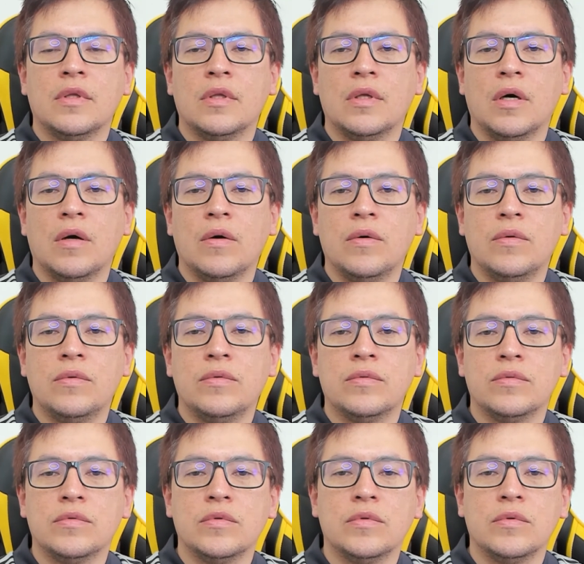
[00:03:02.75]
Então,
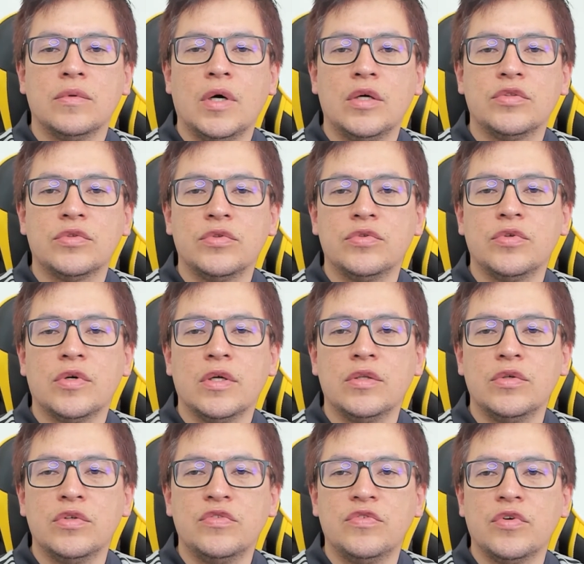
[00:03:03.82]
eu acho que os
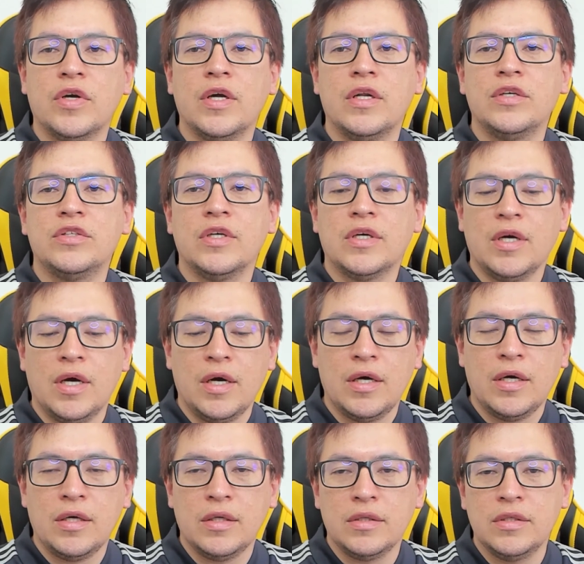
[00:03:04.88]
jogadores vão querer
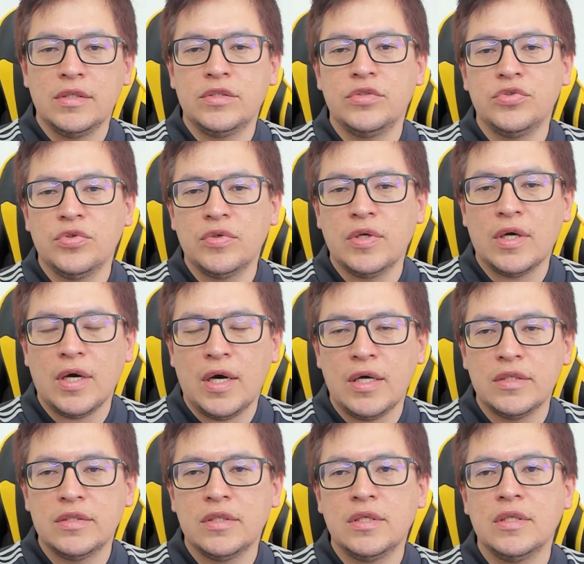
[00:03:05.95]
chegar nesse jogo em
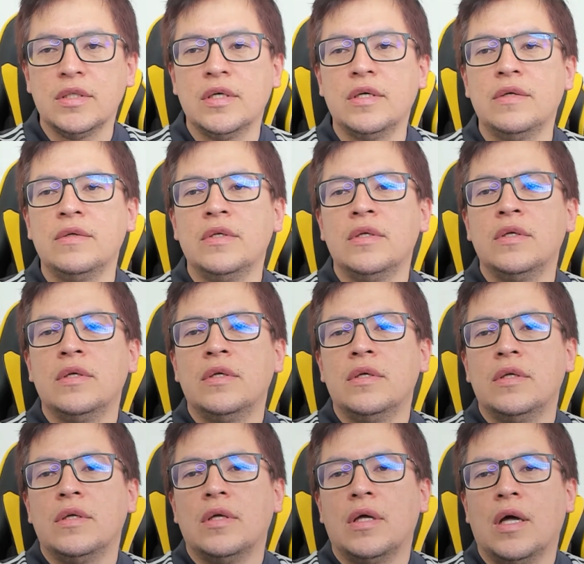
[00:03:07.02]
casa ainda
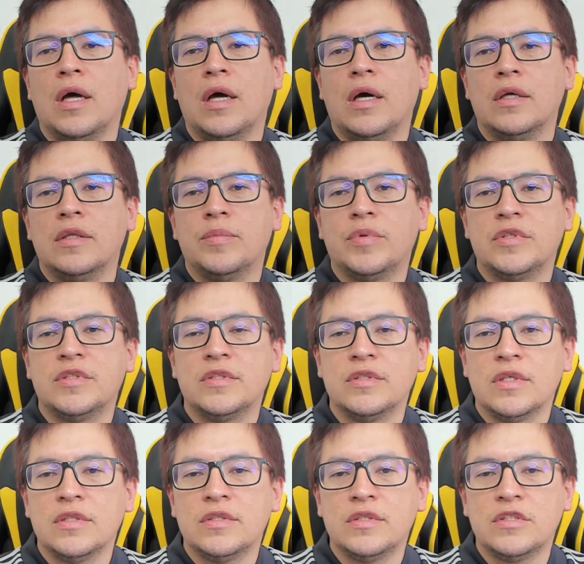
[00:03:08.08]
ainda
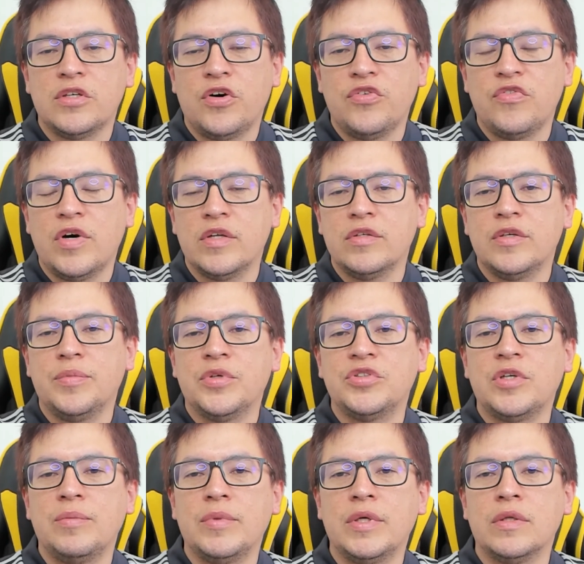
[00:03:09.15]
precisando se salvar do
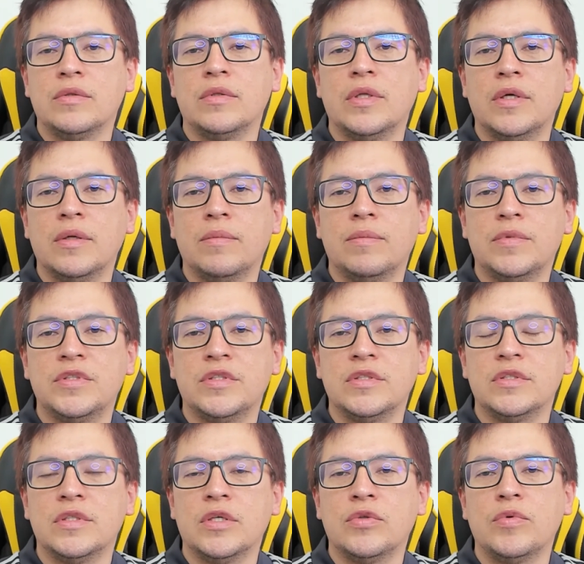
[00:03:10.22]
rebaixamento, né?
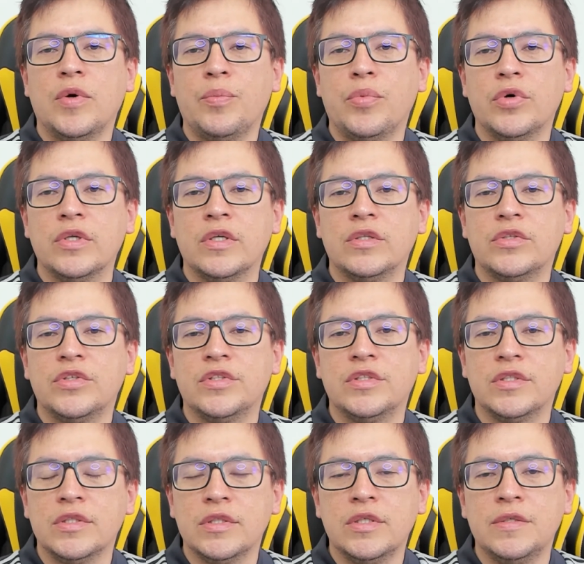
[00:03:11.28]
Precisando do apoio da
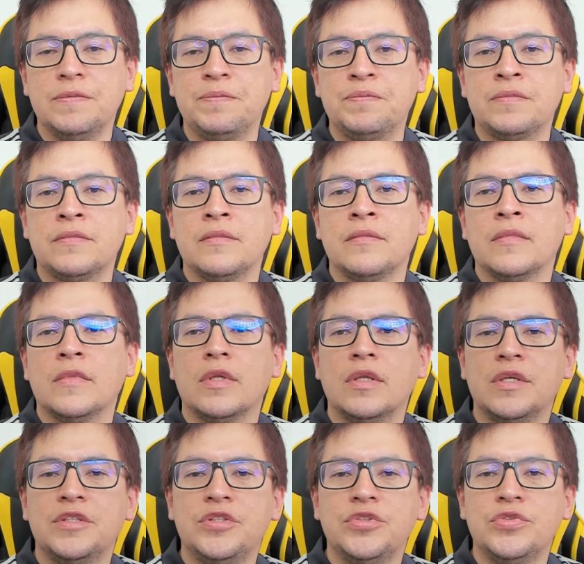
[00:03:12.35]
torcida
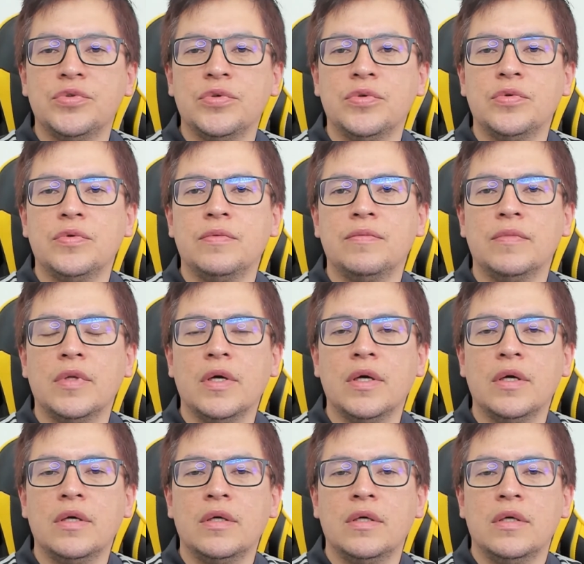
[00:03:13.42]
nesse jogo,
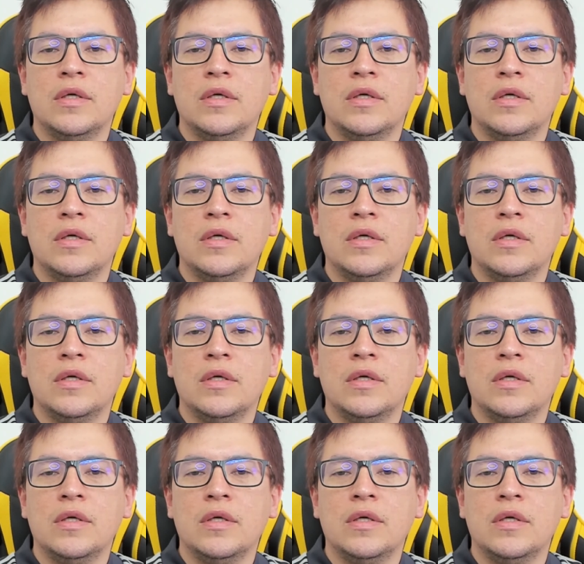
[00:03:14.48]
né?